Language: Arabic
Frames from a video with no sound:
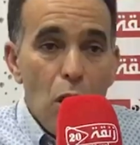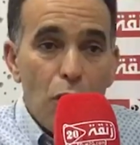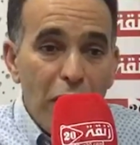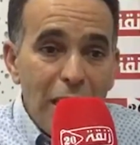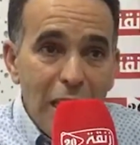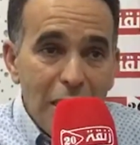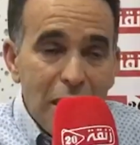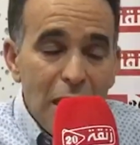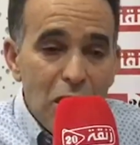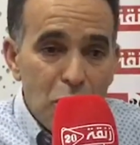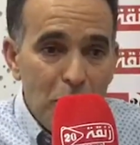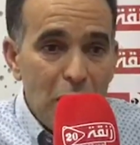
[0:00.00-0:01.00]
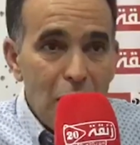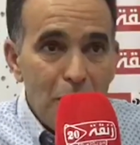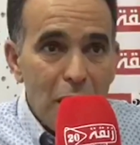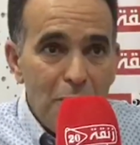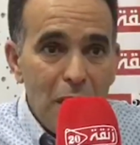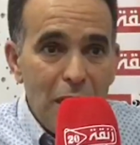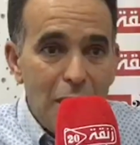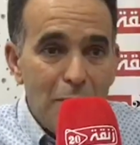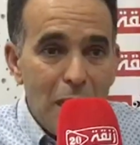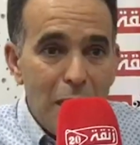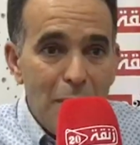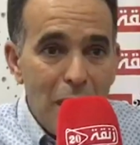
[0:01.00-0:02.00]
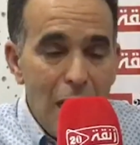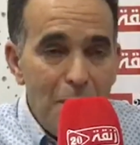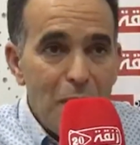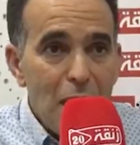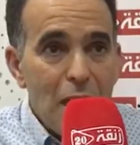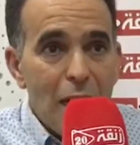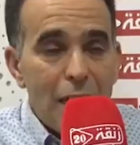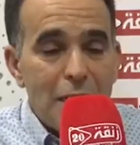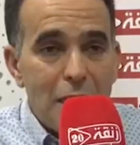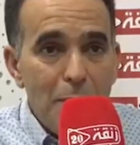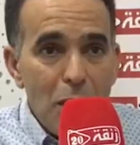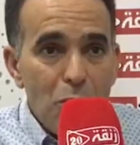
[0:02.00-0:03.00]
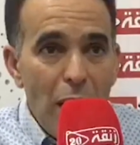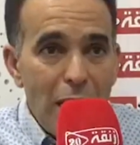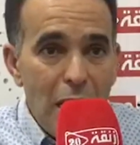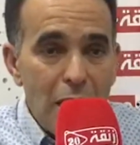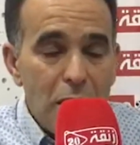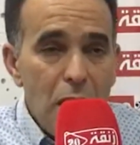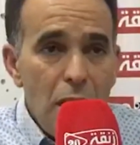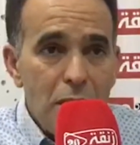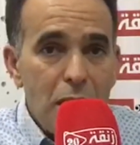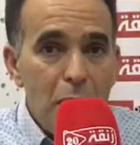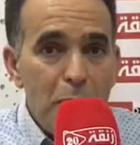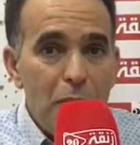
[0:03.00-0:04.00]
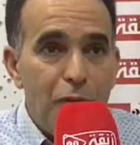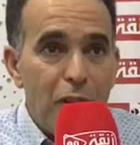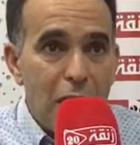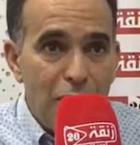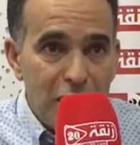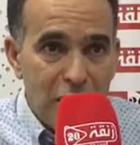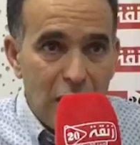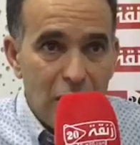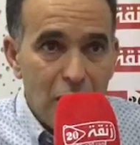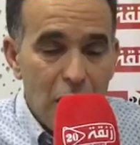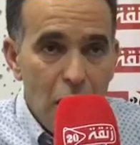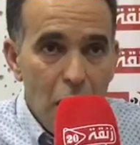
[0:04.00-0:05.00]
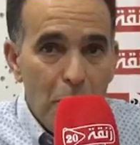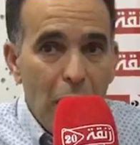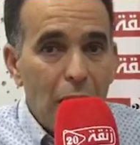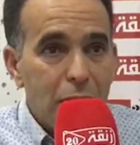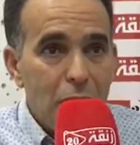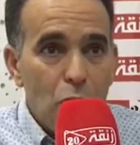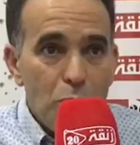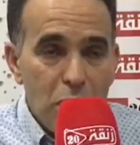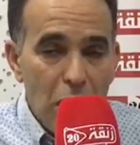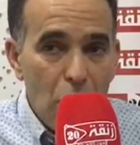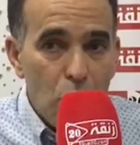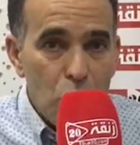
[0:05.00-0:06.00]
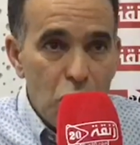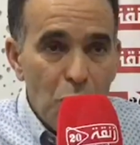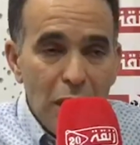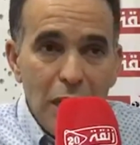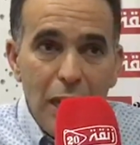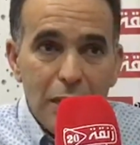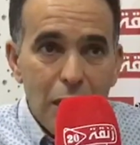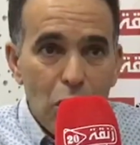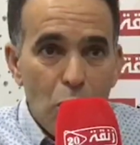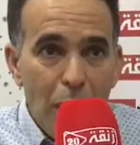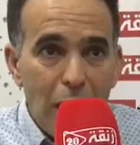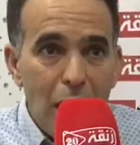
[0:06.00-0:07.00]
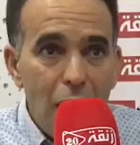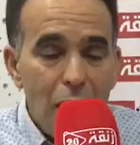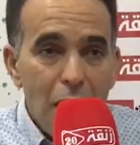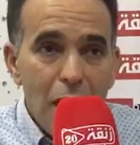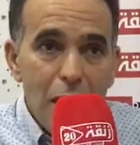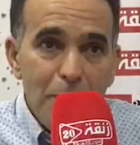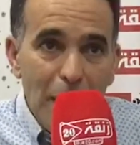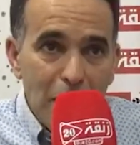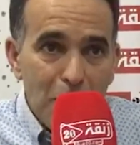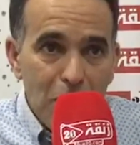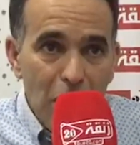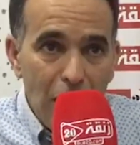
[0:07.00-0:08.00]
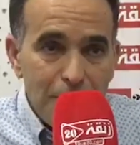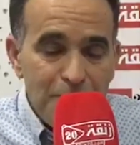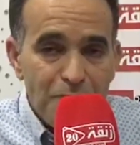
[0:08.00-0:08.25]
وفي هذا الاطار الجمعيه المغربيه لحمايه المال العام قدمت واحد العدد ديال ملفات الفساد ما غنهضر لكمش على كل شيء ولكن غنهضر لكم على البعض منها